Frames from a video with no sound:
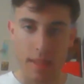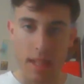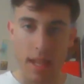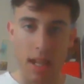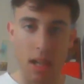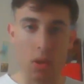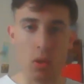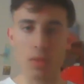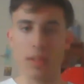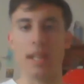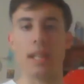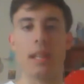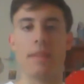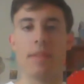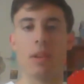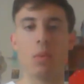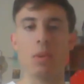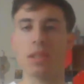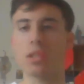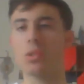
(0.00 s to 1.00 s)
e
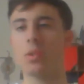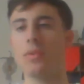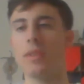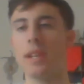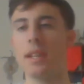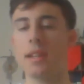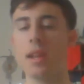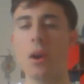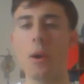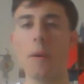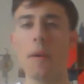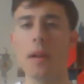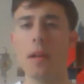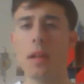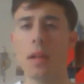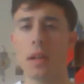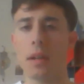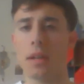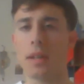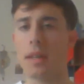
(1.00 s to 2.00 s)
godetevi questo video
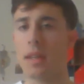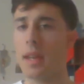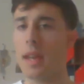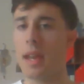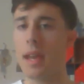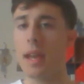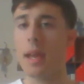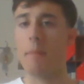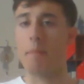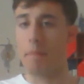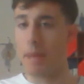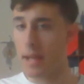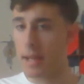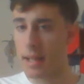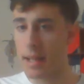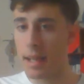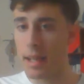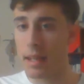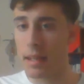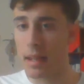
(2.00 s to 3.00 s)
che per
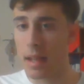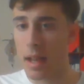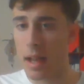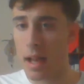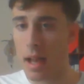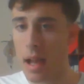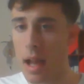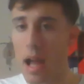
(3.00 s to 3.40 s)
chi